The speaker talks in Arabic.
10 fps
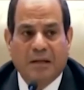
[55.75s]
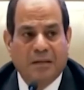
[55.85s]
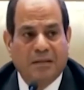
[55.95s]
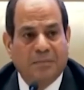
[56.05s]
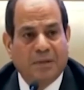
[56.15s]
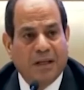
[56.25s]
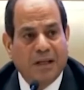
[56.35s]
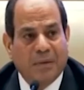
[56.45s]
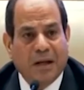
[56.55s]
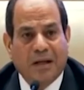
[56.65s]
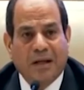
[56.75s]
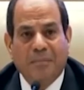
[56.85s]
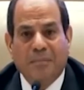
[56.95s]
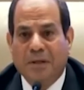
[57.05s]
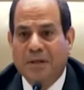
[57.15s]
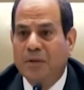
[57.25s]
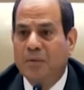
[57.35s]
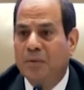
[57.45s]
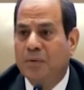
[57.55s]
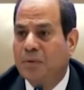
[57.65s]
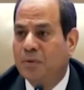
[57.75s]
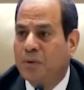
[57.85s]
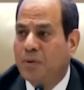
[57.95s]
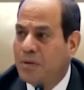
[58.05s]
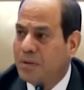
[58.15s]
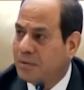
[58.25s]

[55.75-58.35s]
انت بتتكلم على كم كيلو طرق